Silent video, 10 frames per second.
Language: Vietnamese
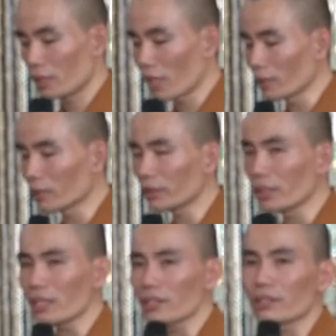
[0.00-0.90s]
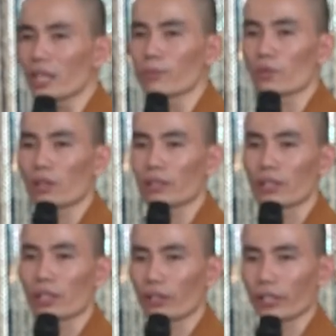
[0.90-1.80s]
Chết con kiến với chết một con
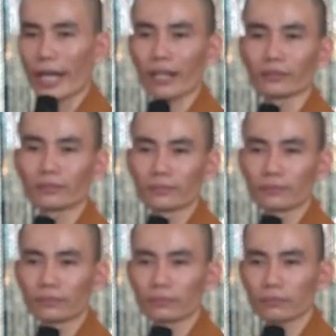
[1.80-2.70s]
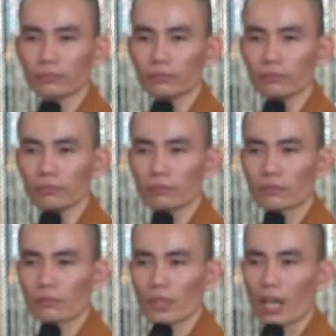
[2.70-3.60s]
người có gì khác không?
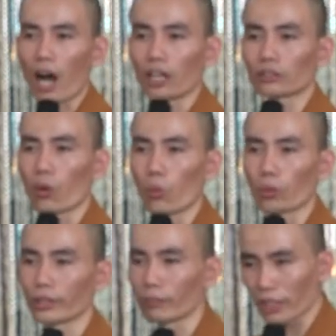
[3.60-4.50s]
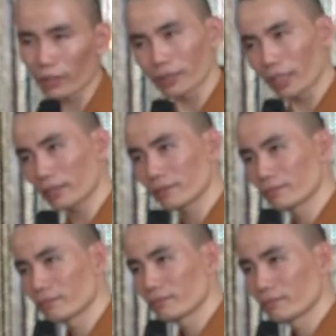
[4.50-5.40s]
Hận thù là giống nhau nhé.
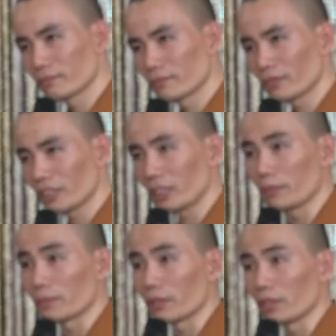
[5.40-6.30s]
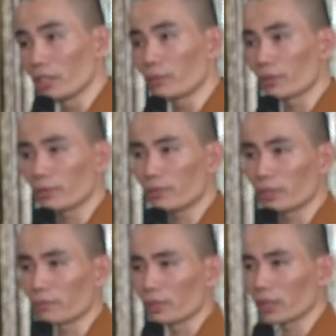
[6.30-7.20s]
Khi mình giết một chúng
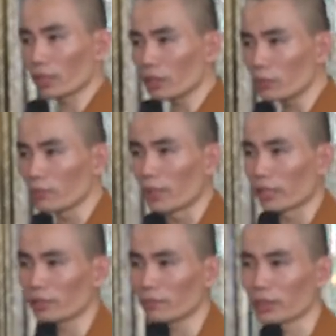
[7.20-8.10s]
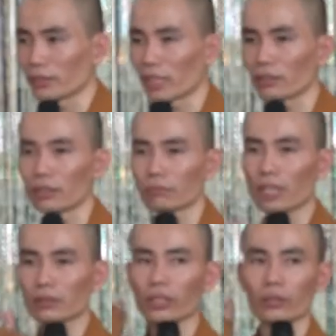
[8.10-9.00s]
sinh, mình kết thúc mạng sống là năng lượng
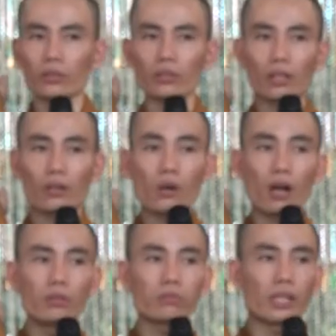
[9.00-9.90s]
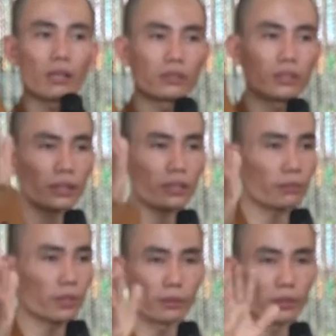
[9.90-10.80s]
bất thiện của họ lúc nào cũng hướng
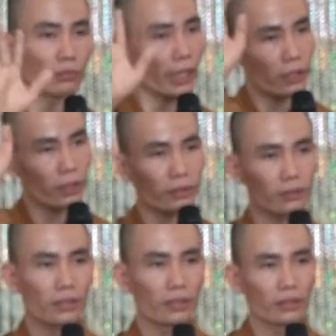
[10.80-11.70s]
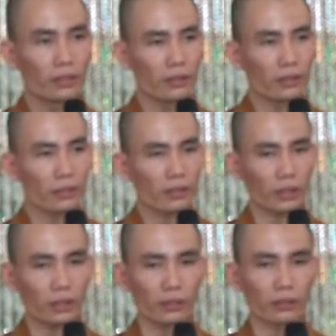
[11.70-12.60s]
tới mình không thấy thôi.
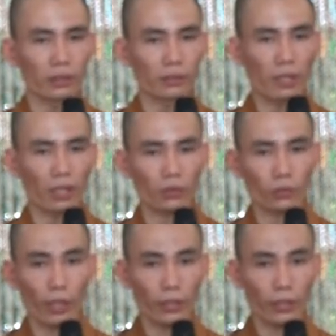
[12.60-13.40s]
Cho nên con người mà họ có tuệ